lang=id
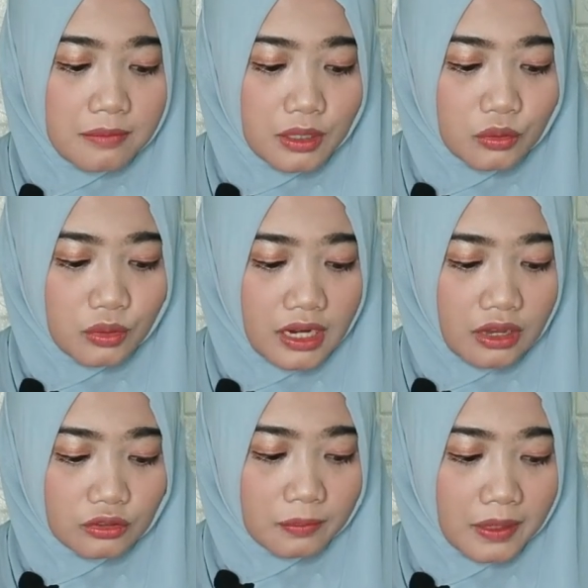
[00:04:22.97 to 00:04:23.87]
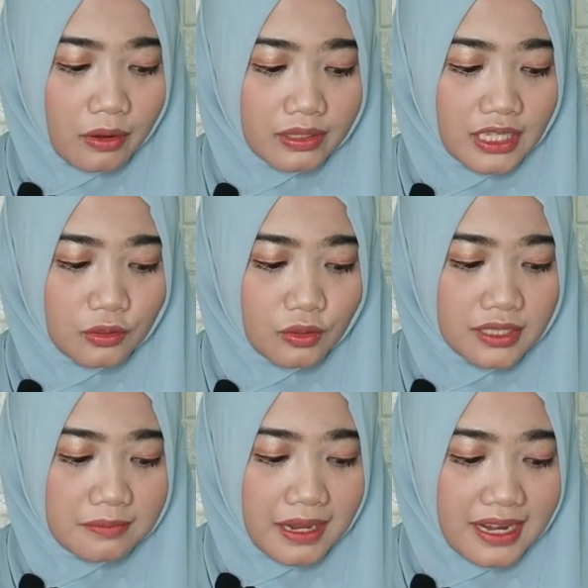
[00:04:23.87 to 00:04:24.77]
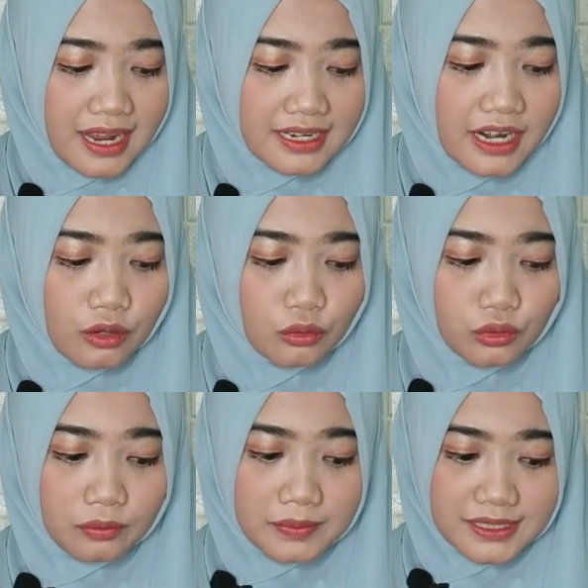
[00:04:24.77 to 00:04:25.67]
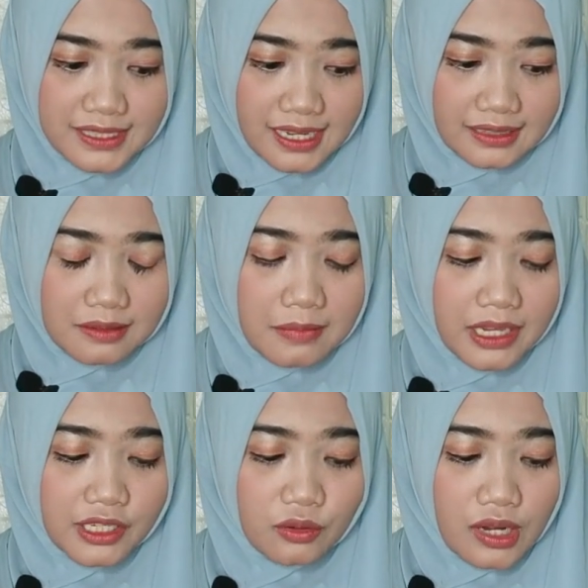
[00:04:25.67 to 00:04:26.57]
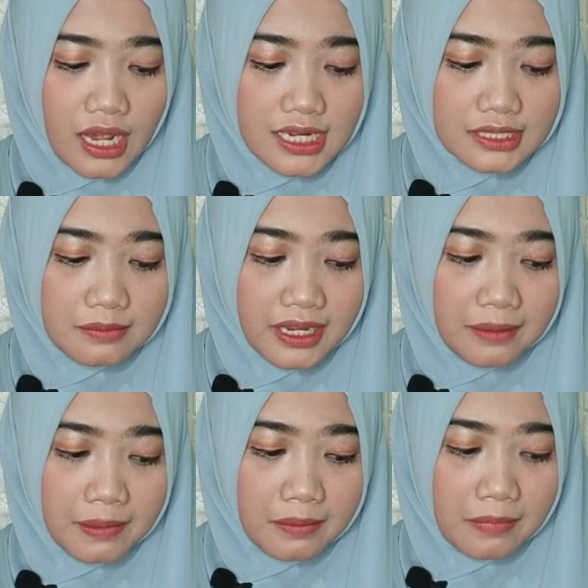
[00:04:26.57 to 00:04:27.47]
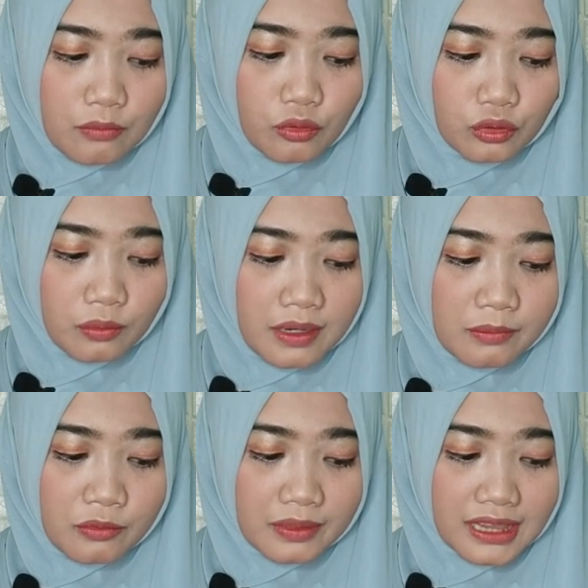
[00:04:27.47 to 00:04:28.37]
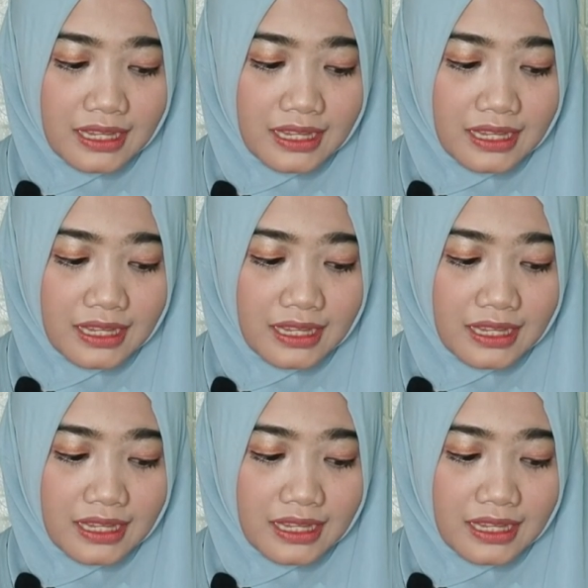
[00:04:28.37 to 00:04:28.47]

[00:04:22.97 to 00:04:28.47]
berguna untuk perawatan kulit badan dan untuk pijat, baik digunakan sebagai pelembab untuk melembut